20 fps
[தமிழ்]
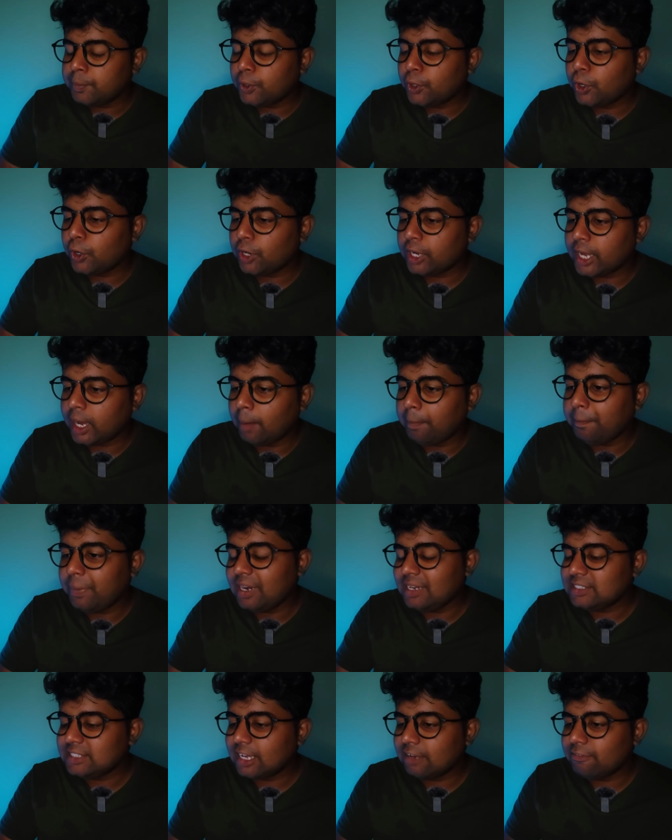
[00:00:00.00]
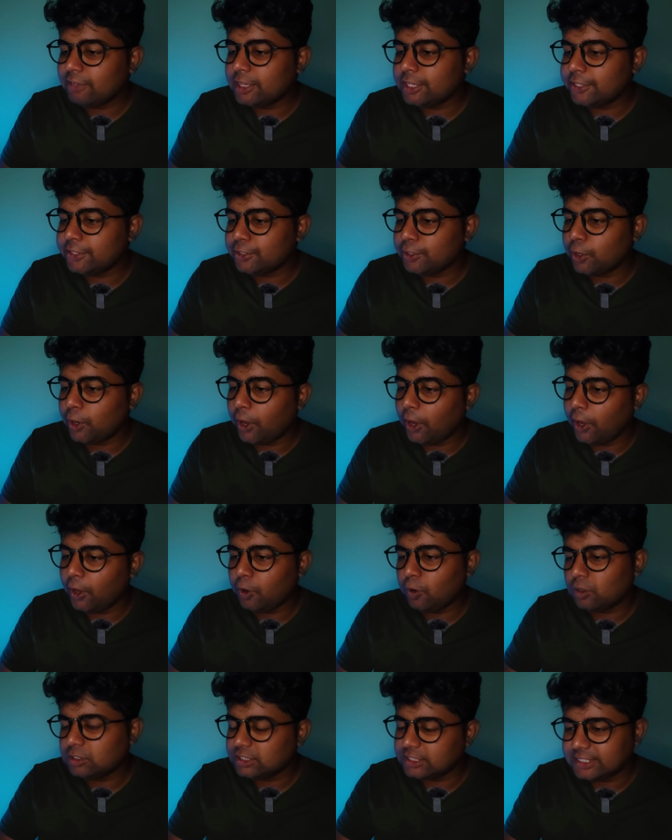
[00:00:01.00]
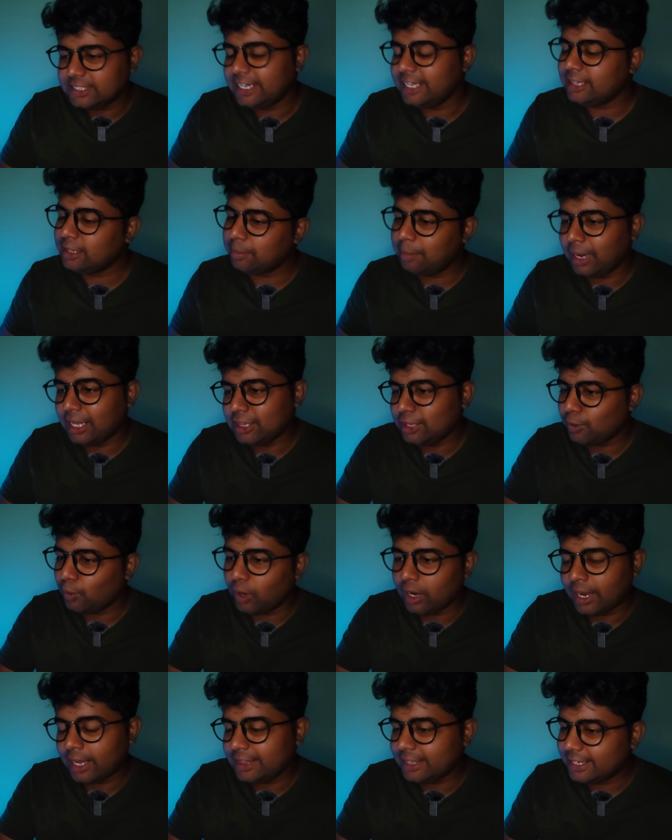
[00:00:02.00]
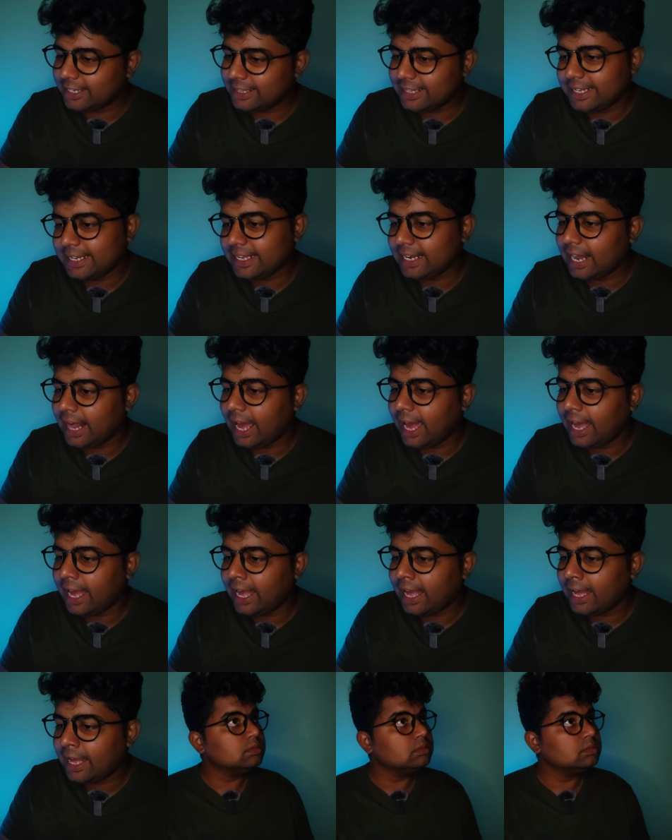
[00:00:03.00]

ப்ரோ கப்பிள்ஸா வந்ததுக்கும் கொஞ்சம் சீத்து மாத்தி உக்காந்துக்குதீங்களா